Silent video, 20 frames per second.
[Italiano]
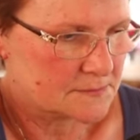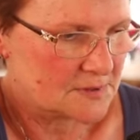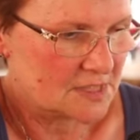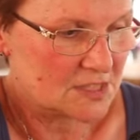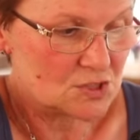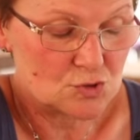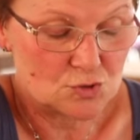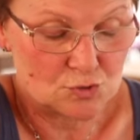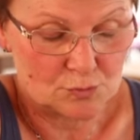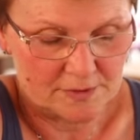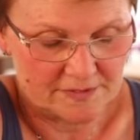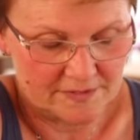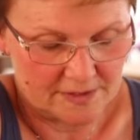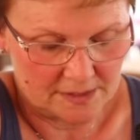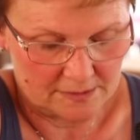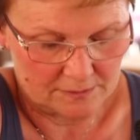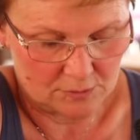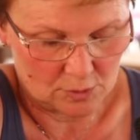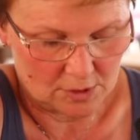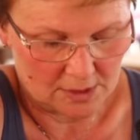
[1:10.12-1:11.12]
adesso non mi
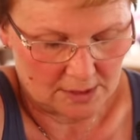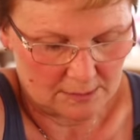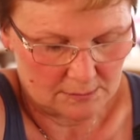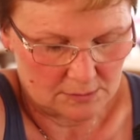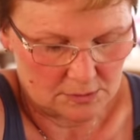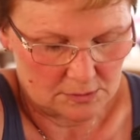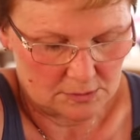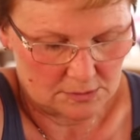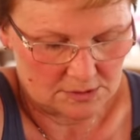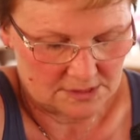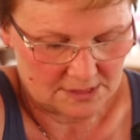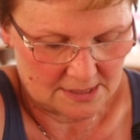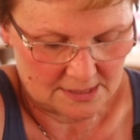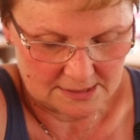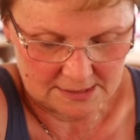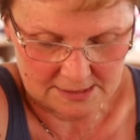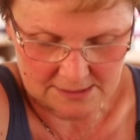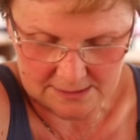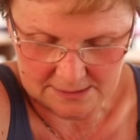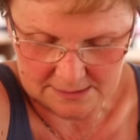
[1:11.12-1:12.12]
viene il vocabolo, è
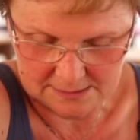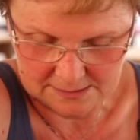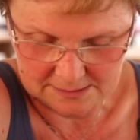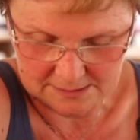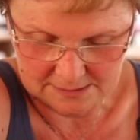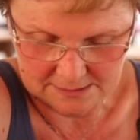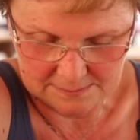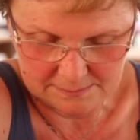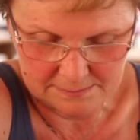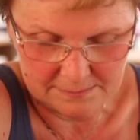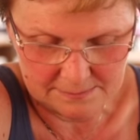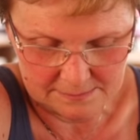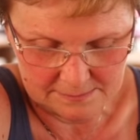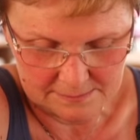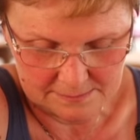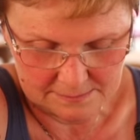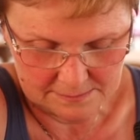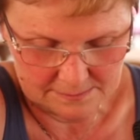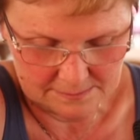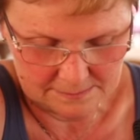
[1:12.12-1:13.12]
stata
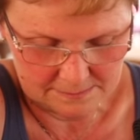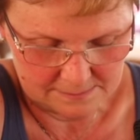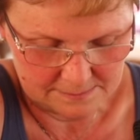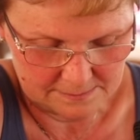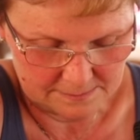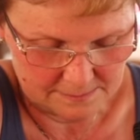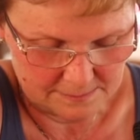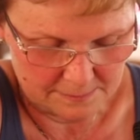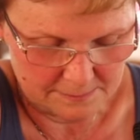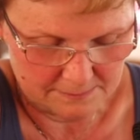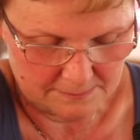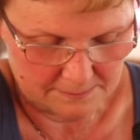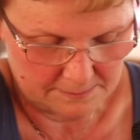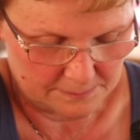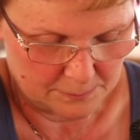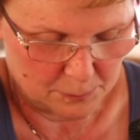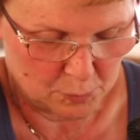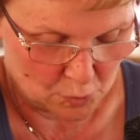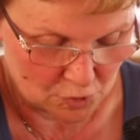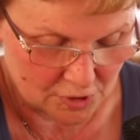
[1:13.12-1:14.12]
mm,
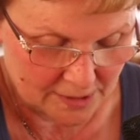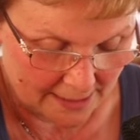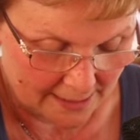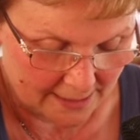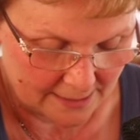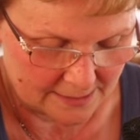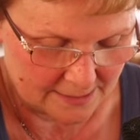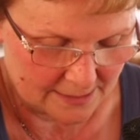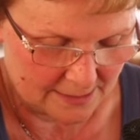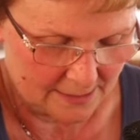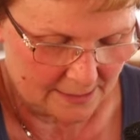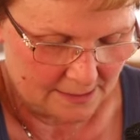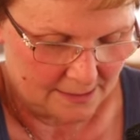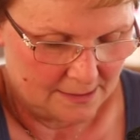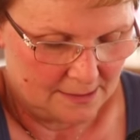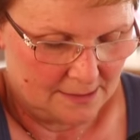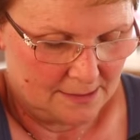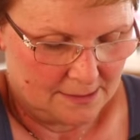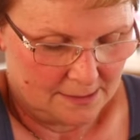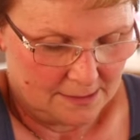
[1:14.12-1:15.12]
portata,
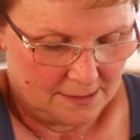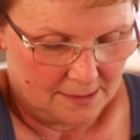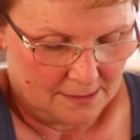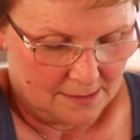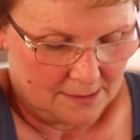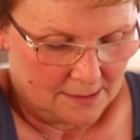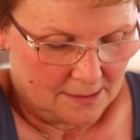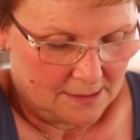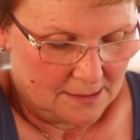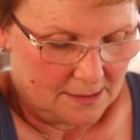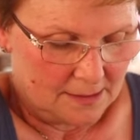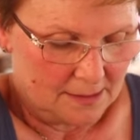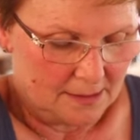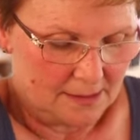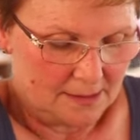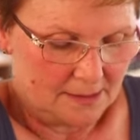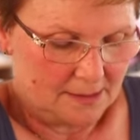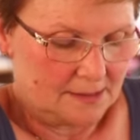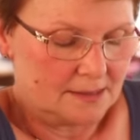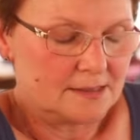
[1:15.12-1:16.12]

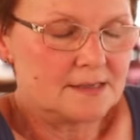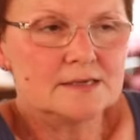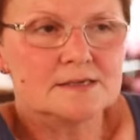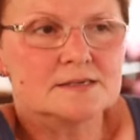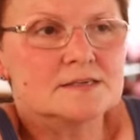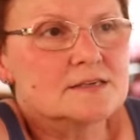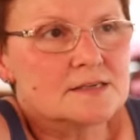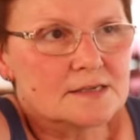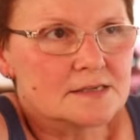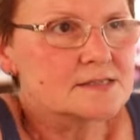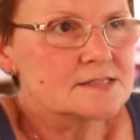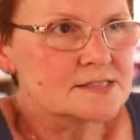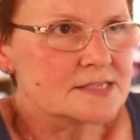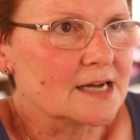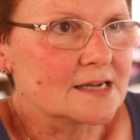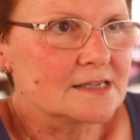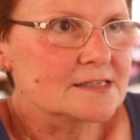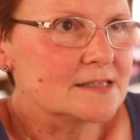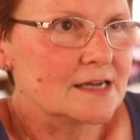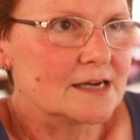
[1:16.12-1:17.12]
eh, è
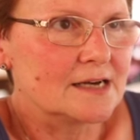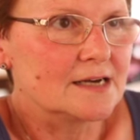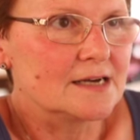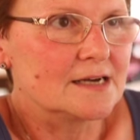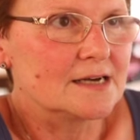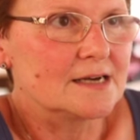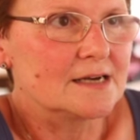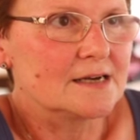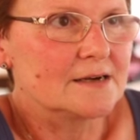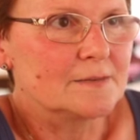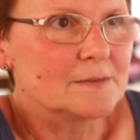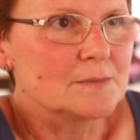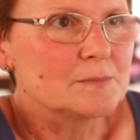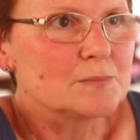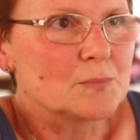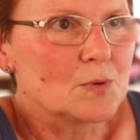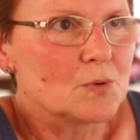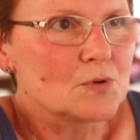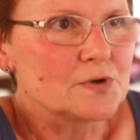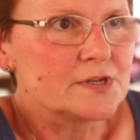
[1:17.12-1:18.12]
stata
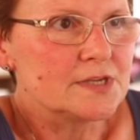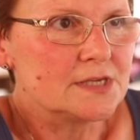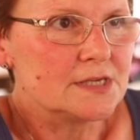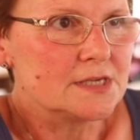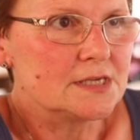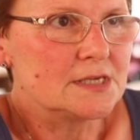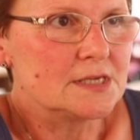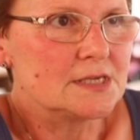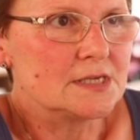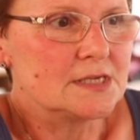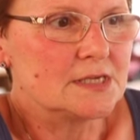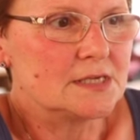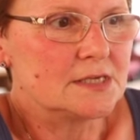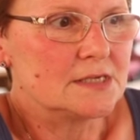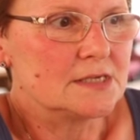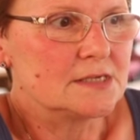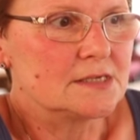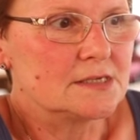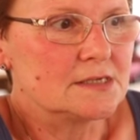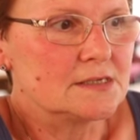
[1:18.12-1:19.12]

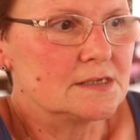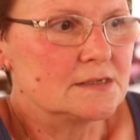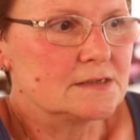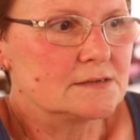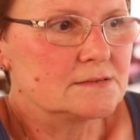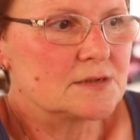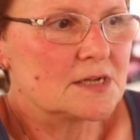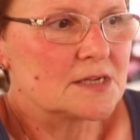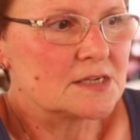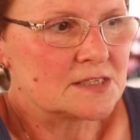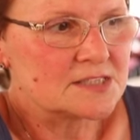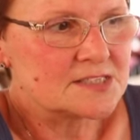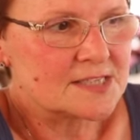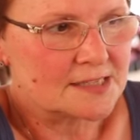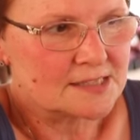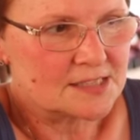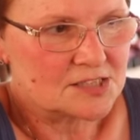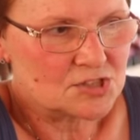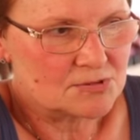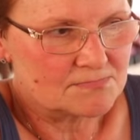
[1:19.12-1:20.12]
poi, è
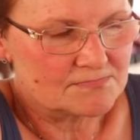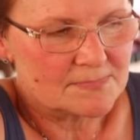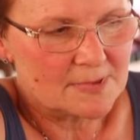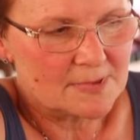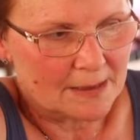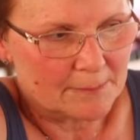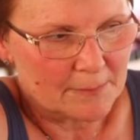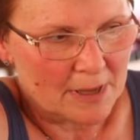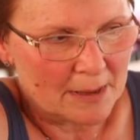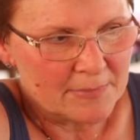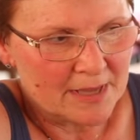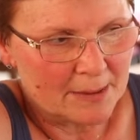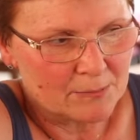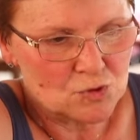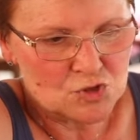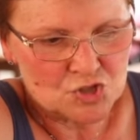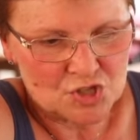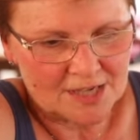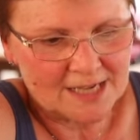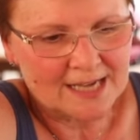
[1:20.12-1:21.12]
stata,
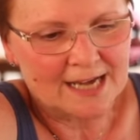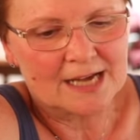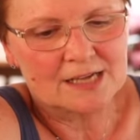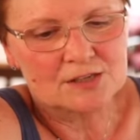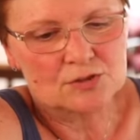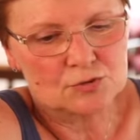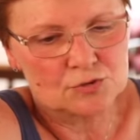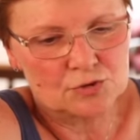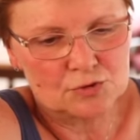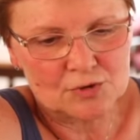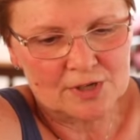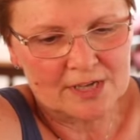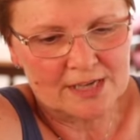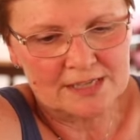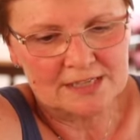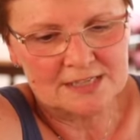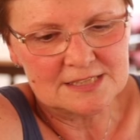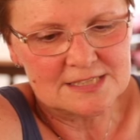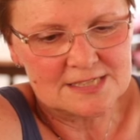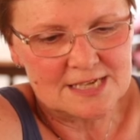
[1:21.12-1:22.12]
abbiamo cercato di
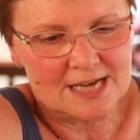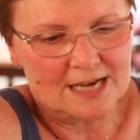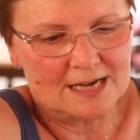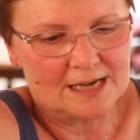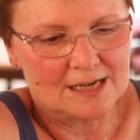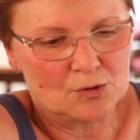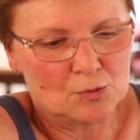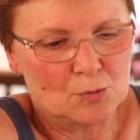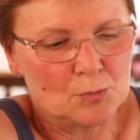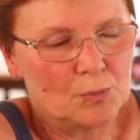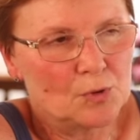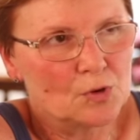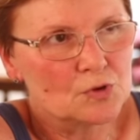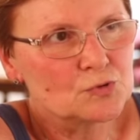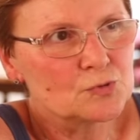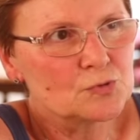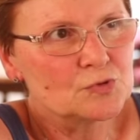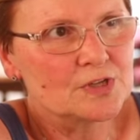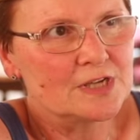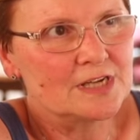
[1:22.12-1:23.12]
organizzare un
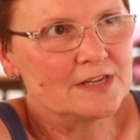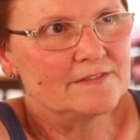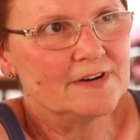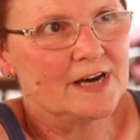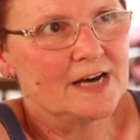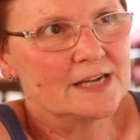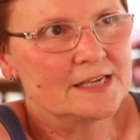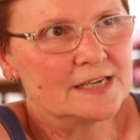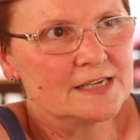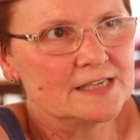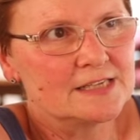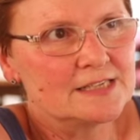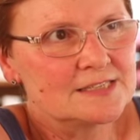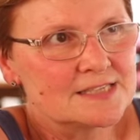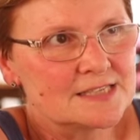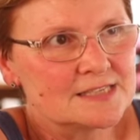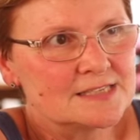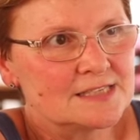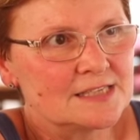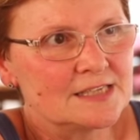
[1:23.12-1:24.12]
po' tutte le varie
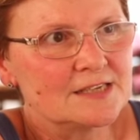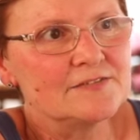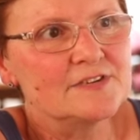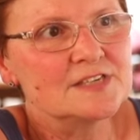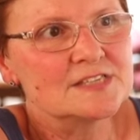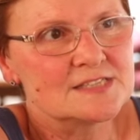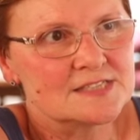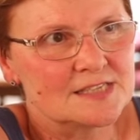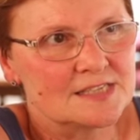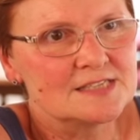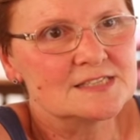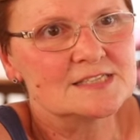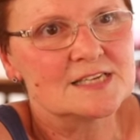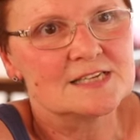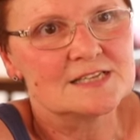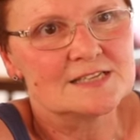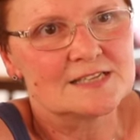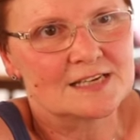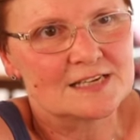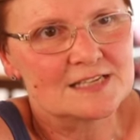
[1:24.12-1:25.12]
iniziative senza
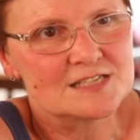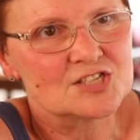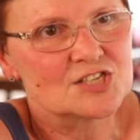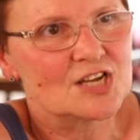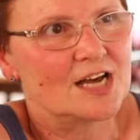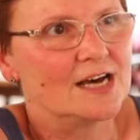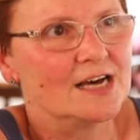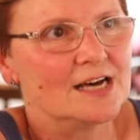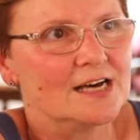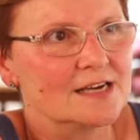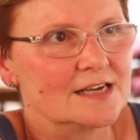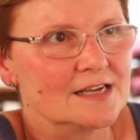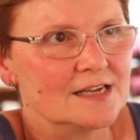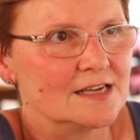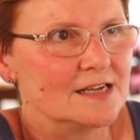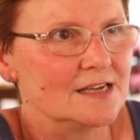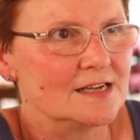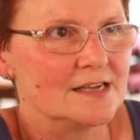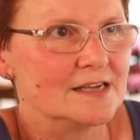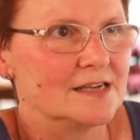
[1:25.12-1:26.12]

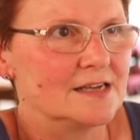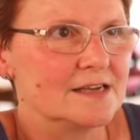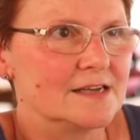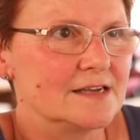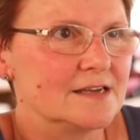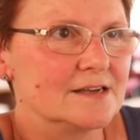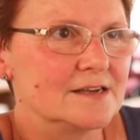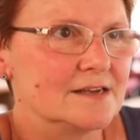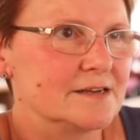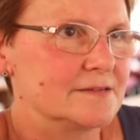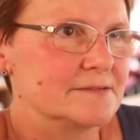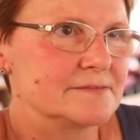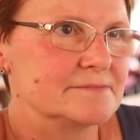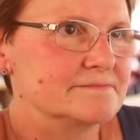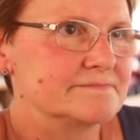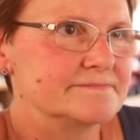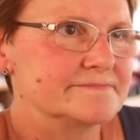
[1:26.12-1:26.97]
intralciare